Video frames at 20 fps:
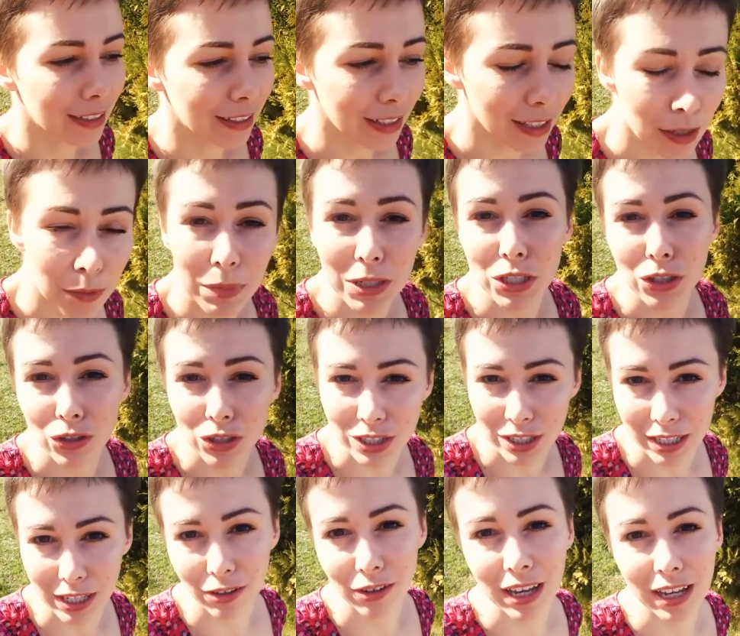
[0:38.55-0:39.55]
nie ma czegoś
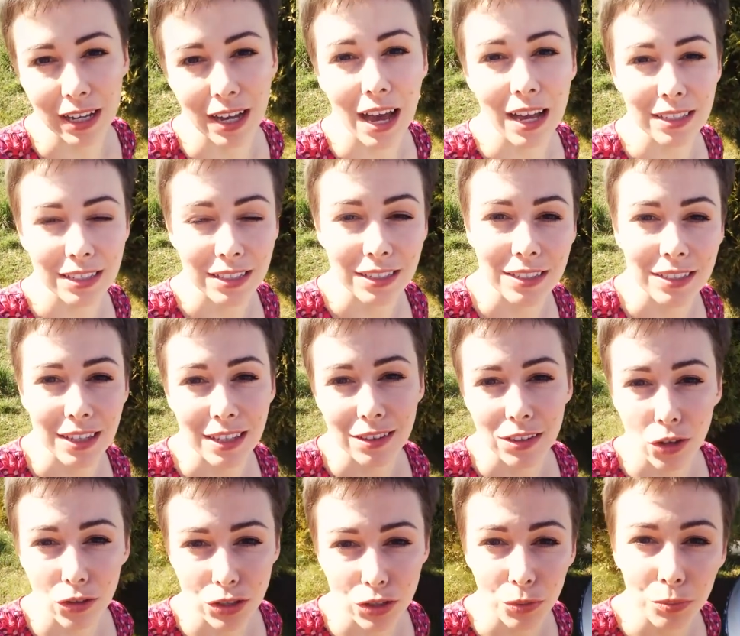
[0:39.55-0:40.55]
takiego jak asystent
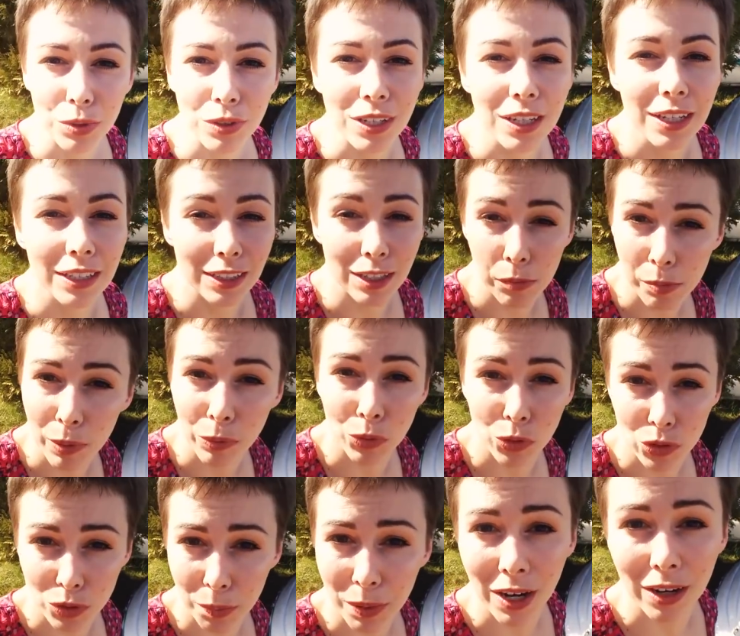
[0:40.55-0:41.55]
osoby
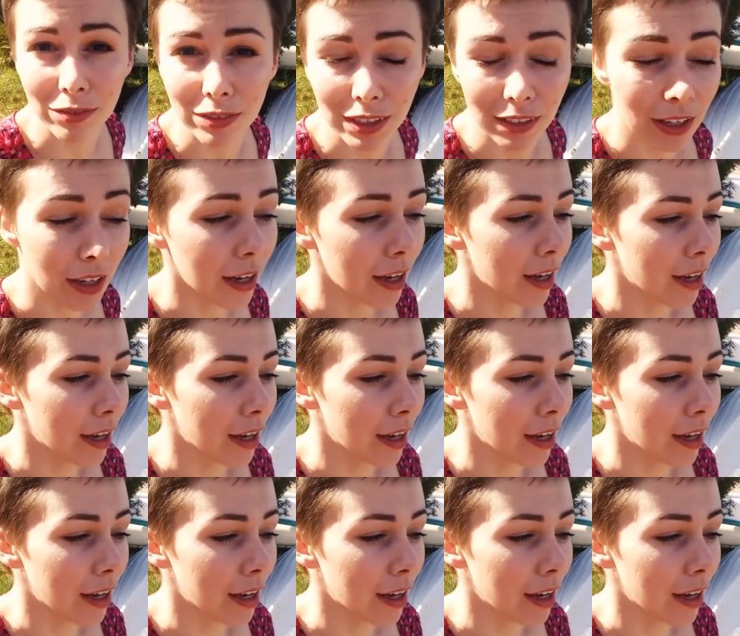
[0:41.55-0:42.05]
niepełnosprawnej.